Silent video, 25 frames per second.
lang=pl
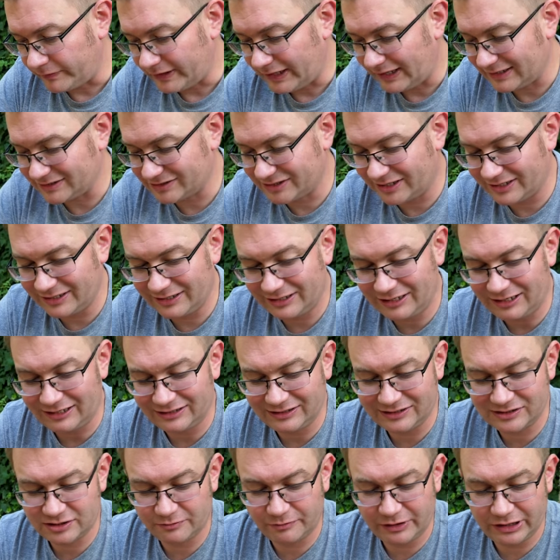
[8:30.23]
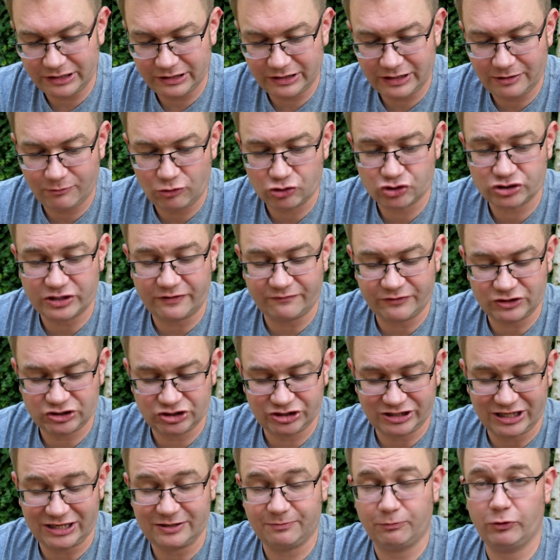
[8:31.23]
także generalnie sobie nie można
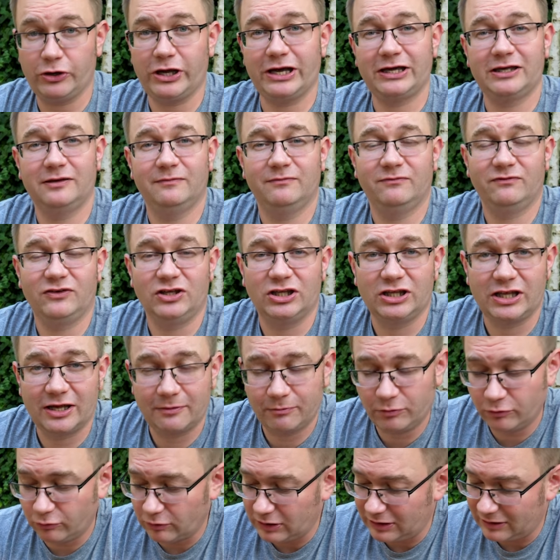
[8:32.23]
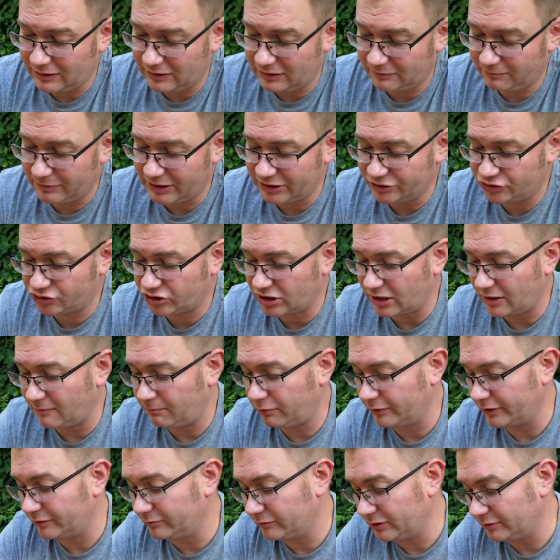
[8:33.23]
wyczytać po jakim winie była beczka,
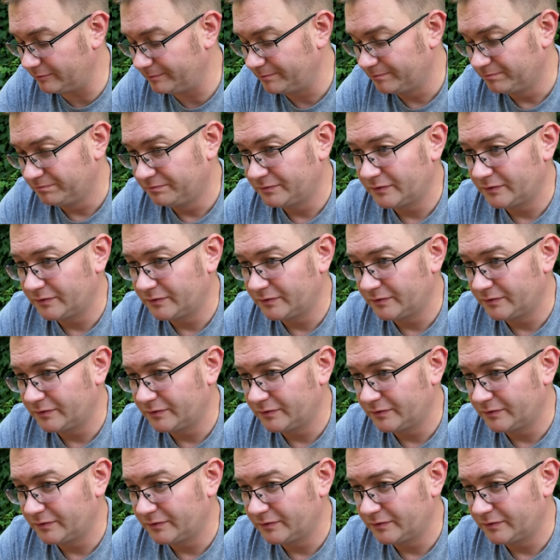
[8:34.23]
po jakim...